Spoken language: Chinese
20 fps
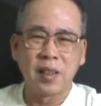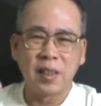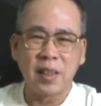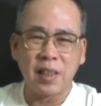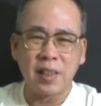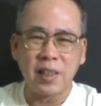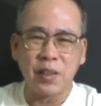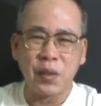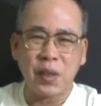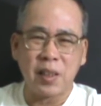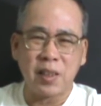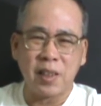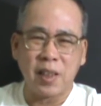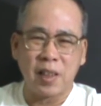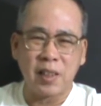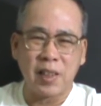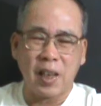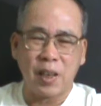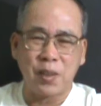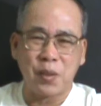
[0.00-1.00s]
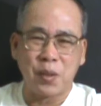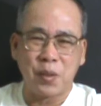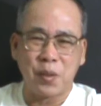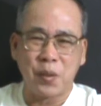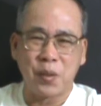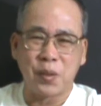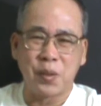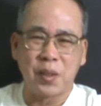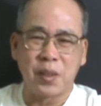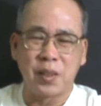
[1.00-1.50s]
那这段小插曲，
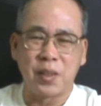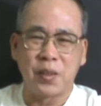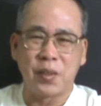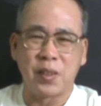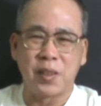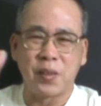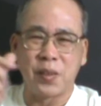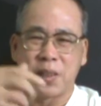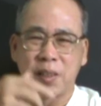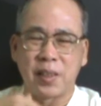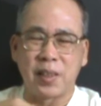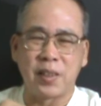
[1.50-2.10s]
如果说你有机会，